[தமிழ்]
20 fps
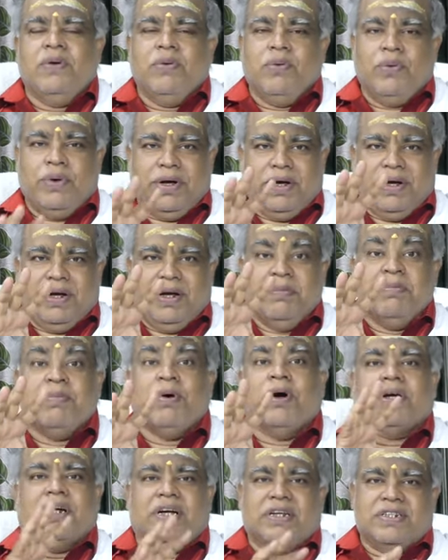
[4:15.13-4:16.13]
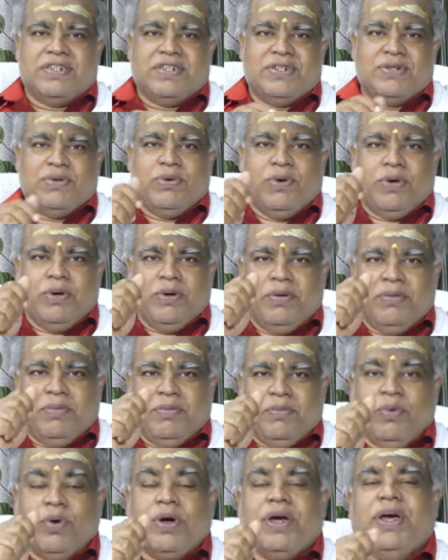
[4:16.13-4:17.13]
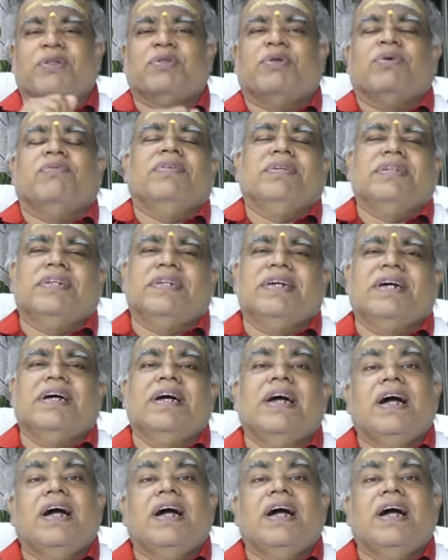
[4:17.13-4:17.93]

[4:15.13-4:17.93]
ஒரு இம்பார்ட்டன்ஸ் ஒரு முக்கியத்துவம் வந்தது